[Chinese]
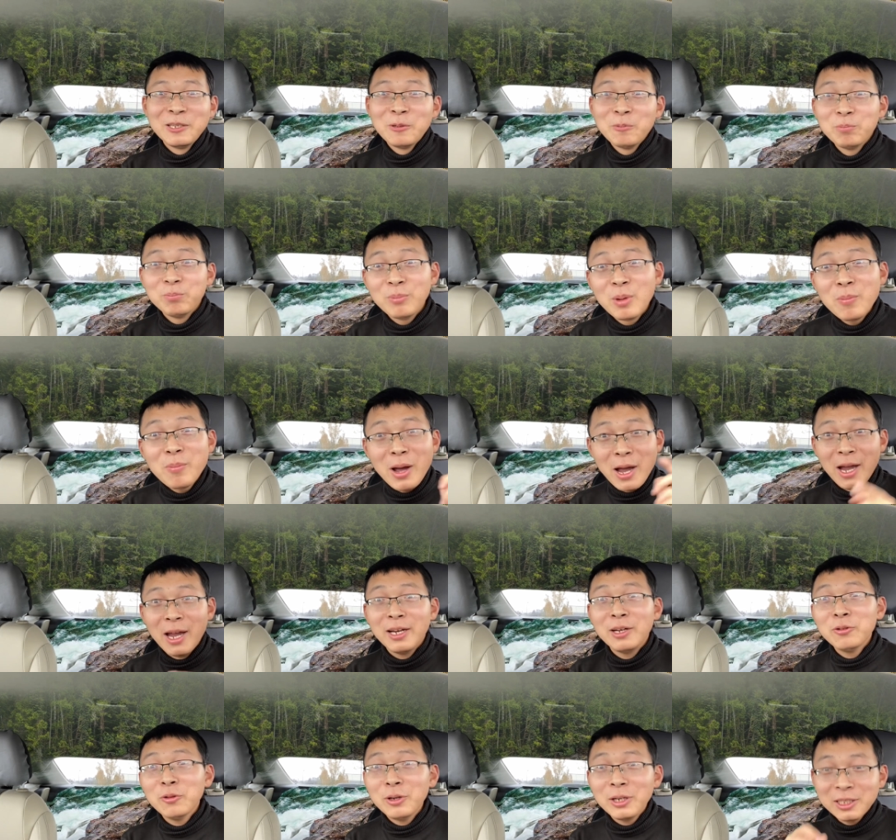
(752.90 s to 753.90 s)
明白。
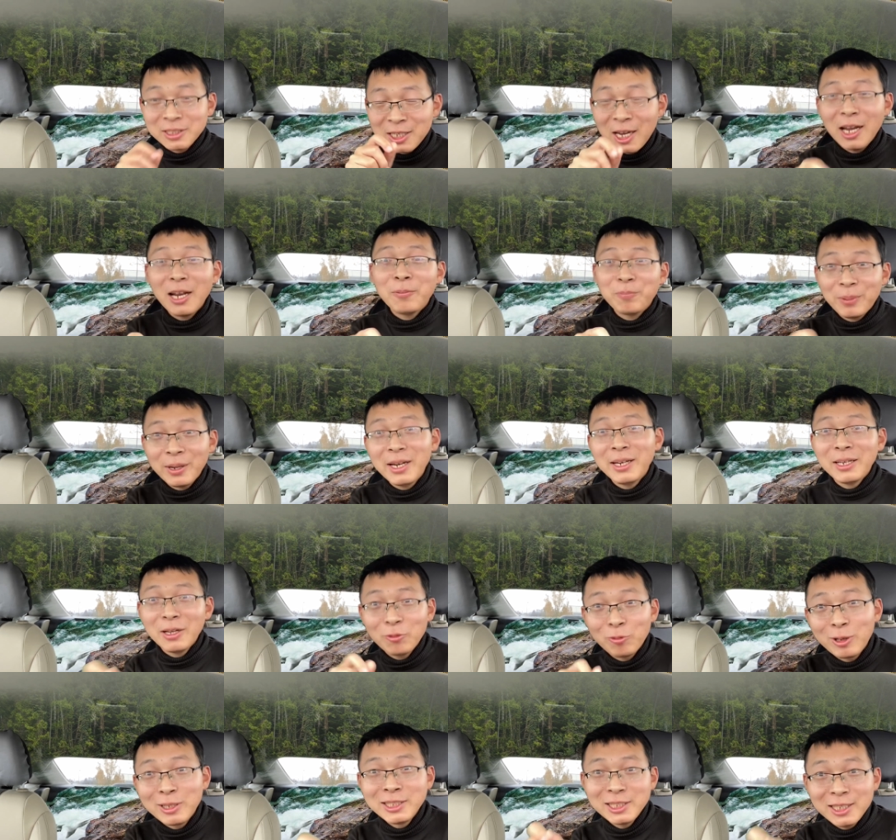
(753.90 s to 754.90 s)
如果你猜了别人的
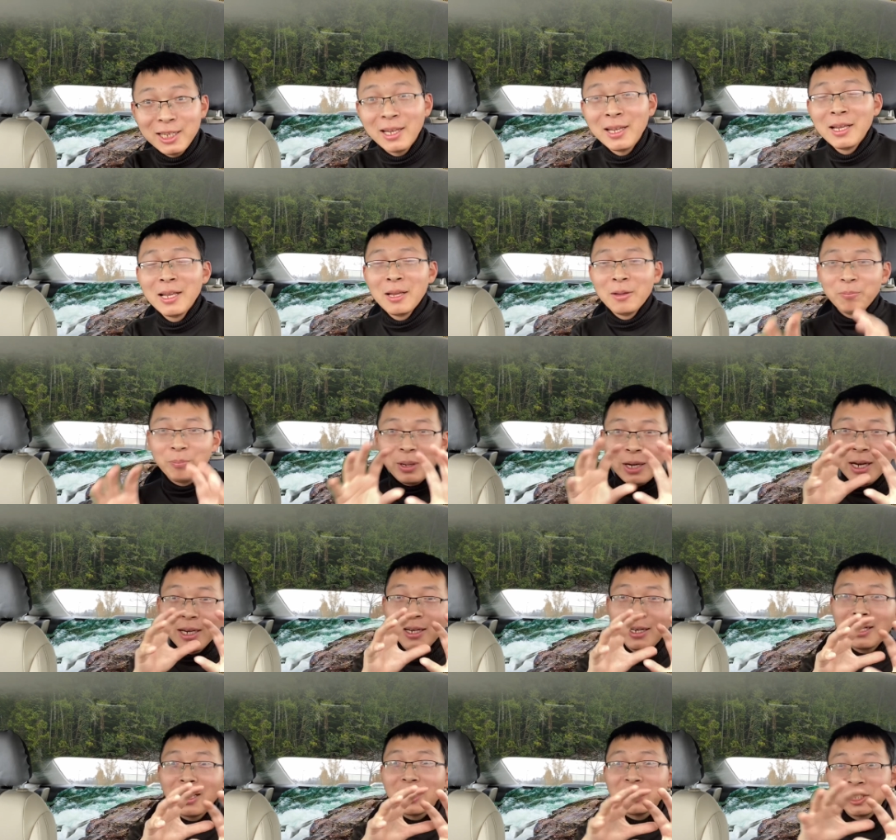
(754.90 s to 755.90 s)
文件、别人
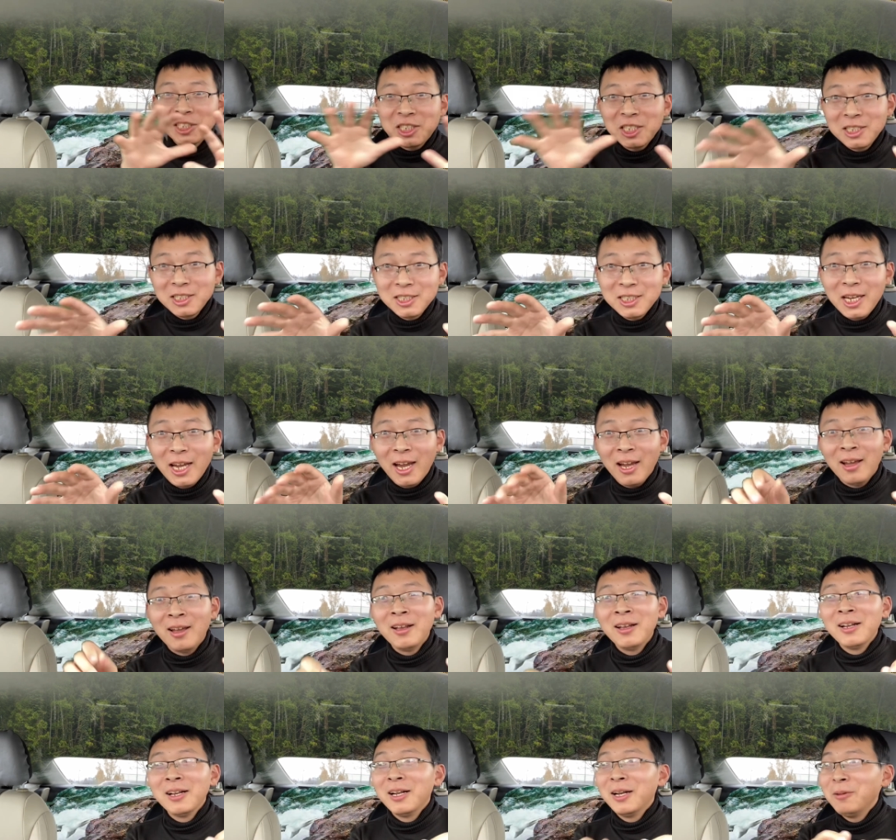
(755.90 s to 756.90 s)
的那个信件，
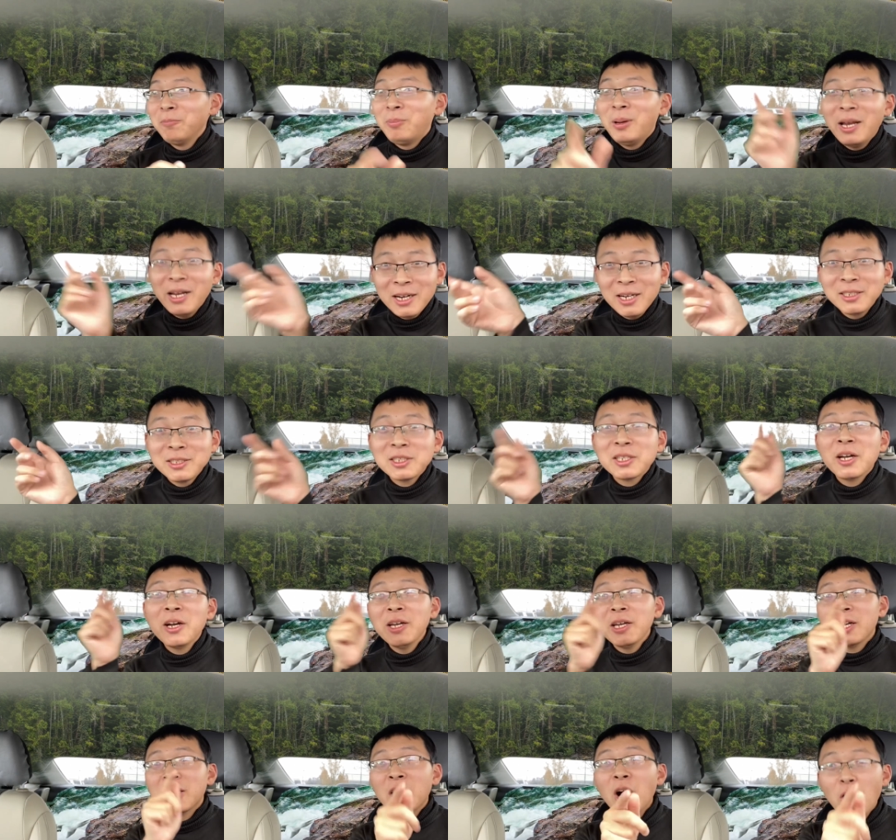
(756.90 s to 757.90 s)
别人是可
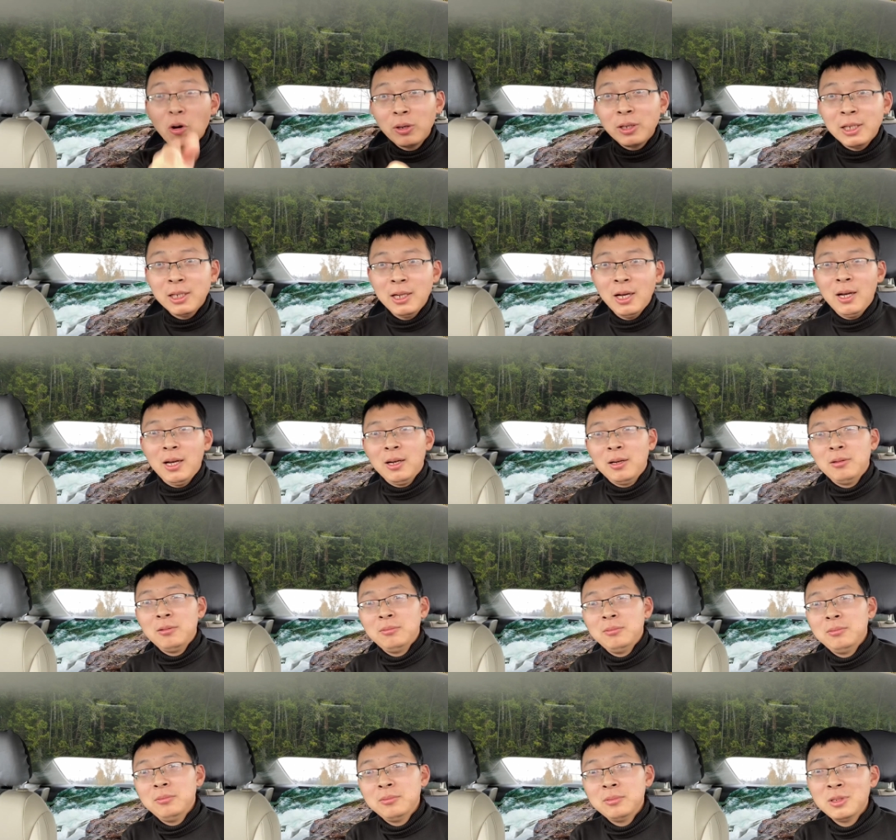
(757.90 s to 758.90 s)
以告你的，
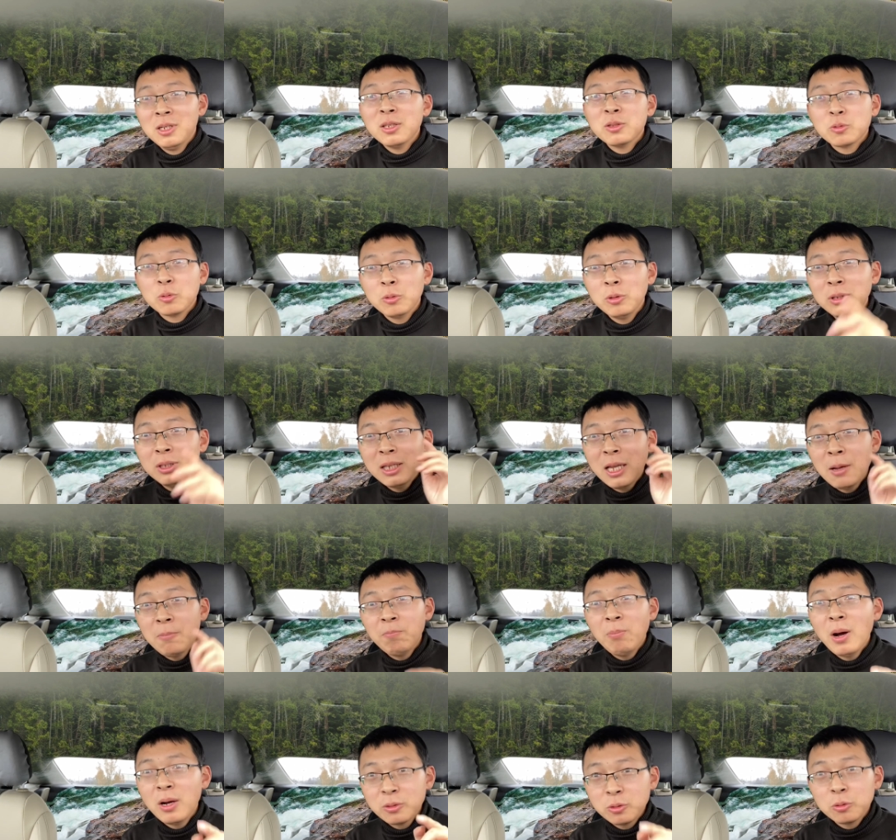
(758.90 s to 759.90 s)
这属于联
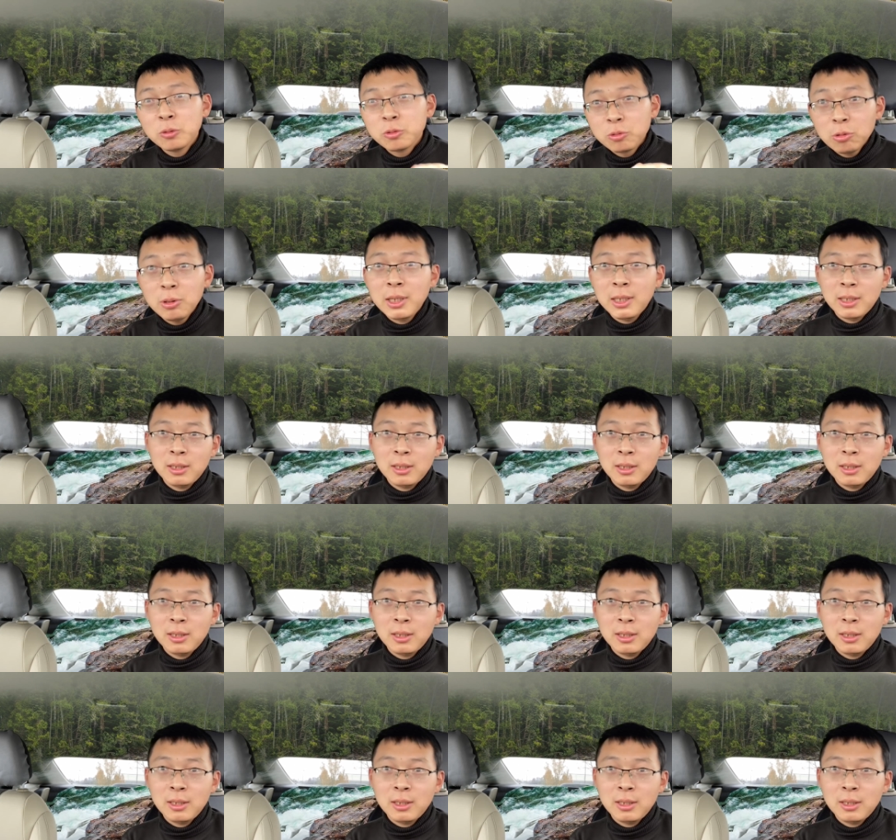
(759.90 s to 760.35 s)
邦重罪，